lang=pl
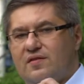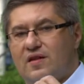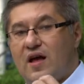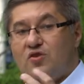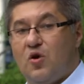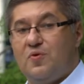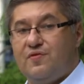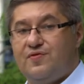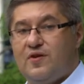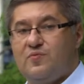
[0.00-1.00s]
na
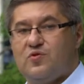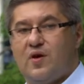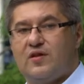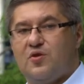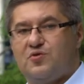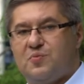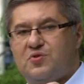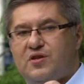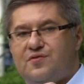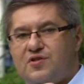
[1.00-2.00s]
dobry film składają się
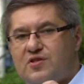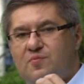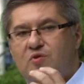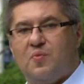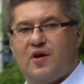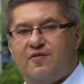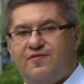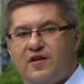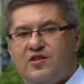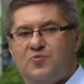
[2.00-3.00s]
przede wszystkim dobre
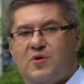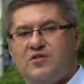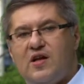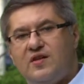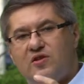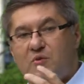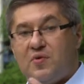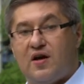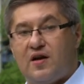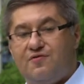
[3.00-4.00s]
efekty specjalne,
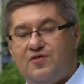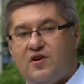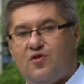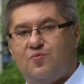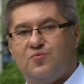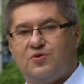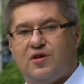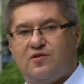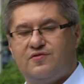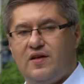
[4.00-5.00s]
dobra grafika
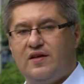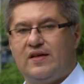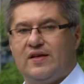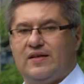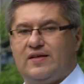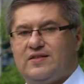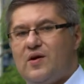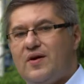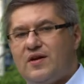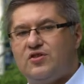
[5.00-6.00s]
komputerowa.
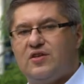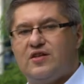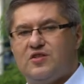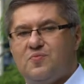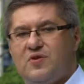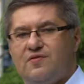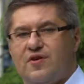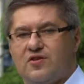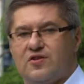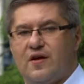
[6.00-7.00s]
Cała reszta jest mniej
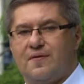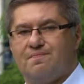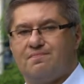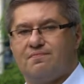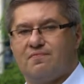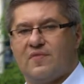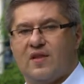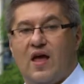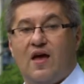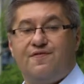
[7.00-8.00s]
ważna.
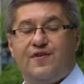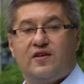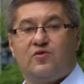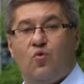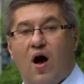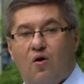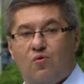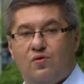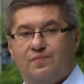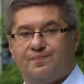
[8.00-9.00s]
Efekt
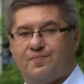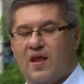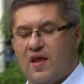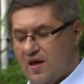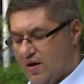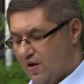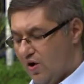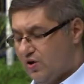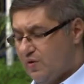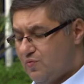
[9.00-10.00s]
wow.
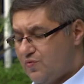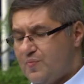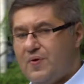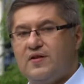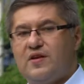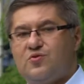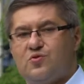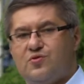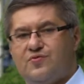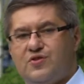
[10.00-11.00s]
O tym mówi Pan
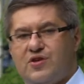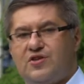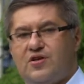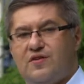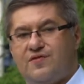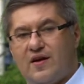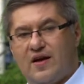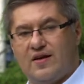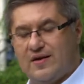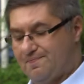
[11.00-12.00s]
Jezus w dzisiejszej
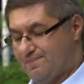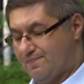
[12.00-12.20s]
Ewangelii.